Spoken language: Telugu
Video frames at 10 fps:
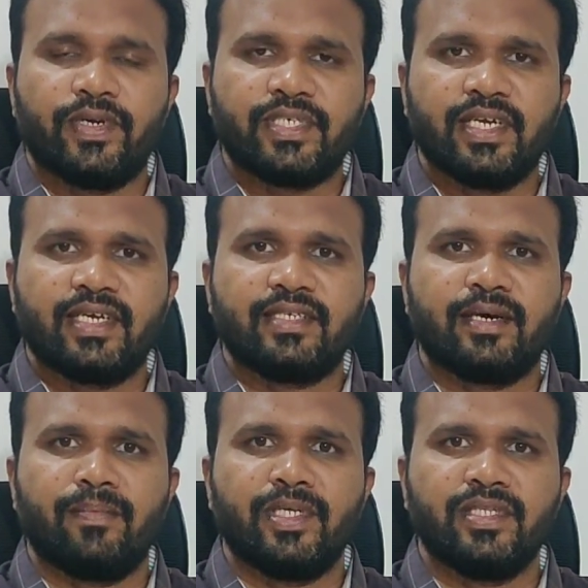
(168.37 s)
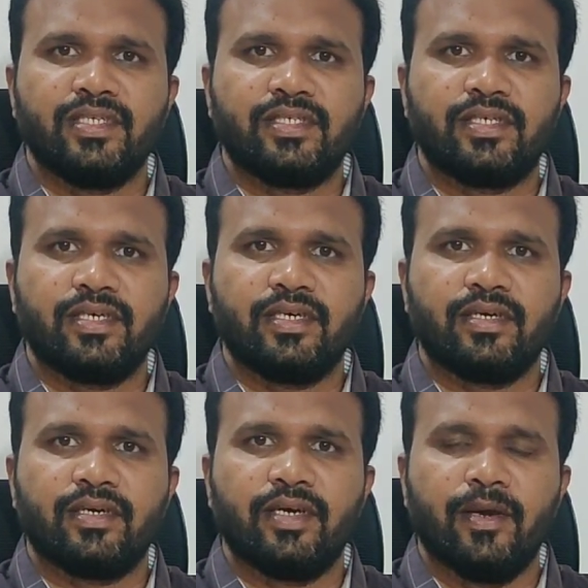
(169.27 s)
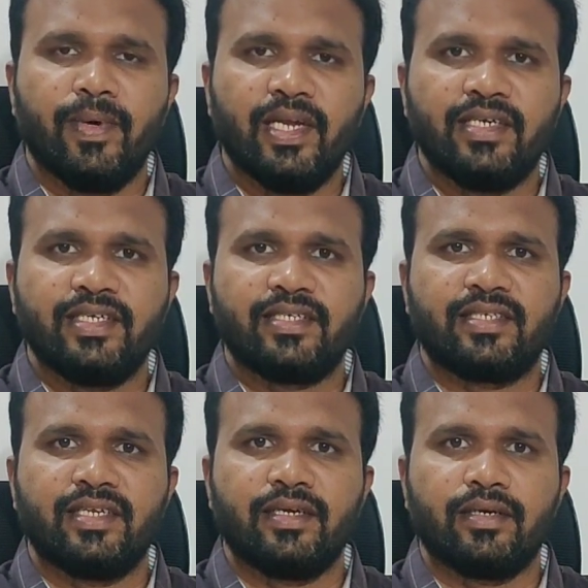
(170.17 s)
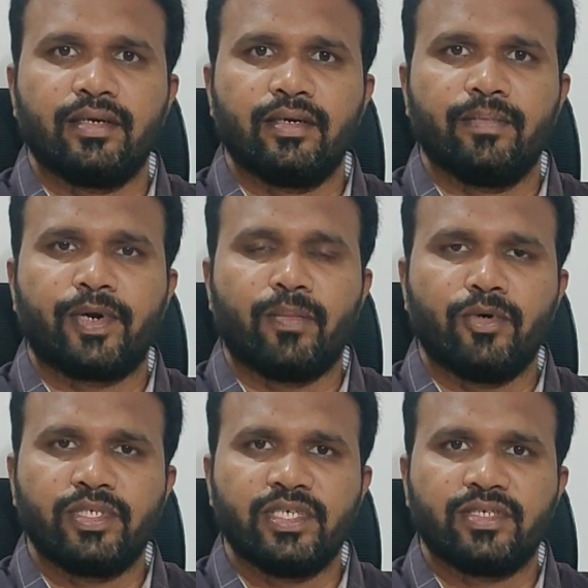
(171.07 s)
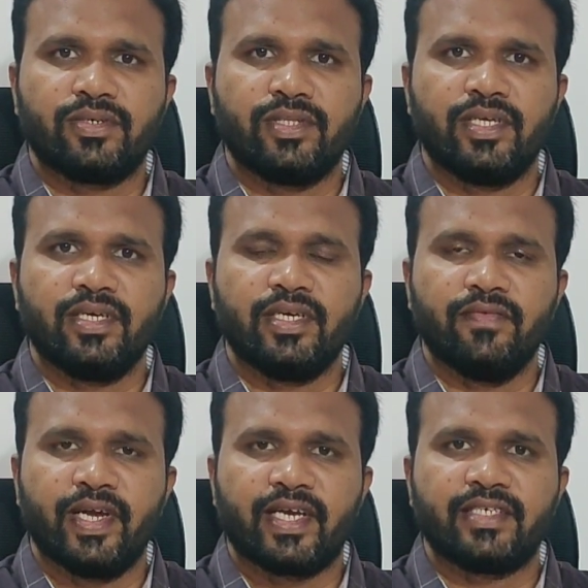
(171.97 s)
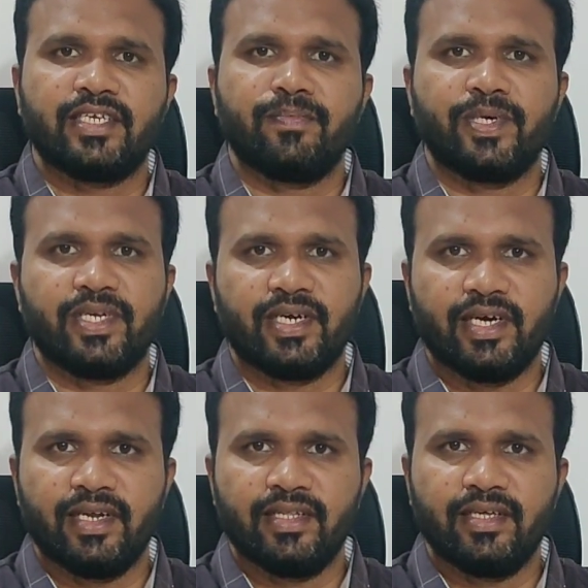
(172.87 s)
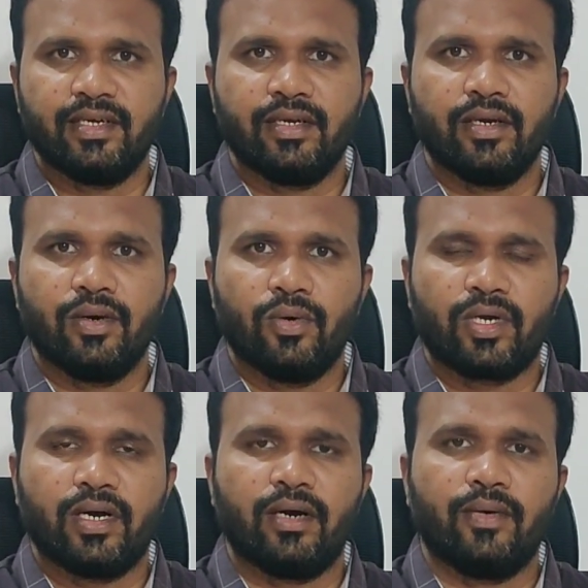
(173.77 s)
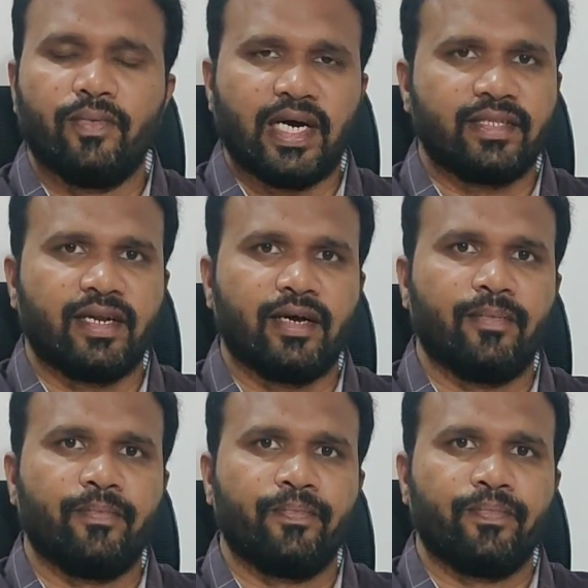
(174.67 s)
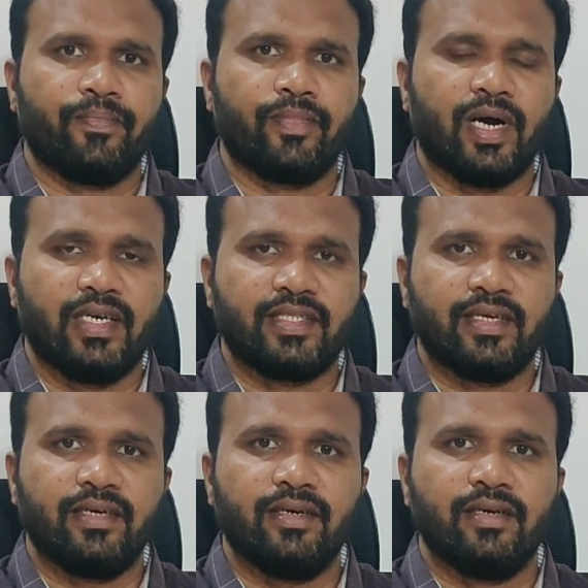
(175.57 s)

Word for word: ప్రొఫెషన్కి సంబంధించి ఎబిలిటీస్ని ప్రమోట్ చేస్తుంది ఈ వెకేషన్ పీరియడ్ అనేది ఒక వాదన అయితే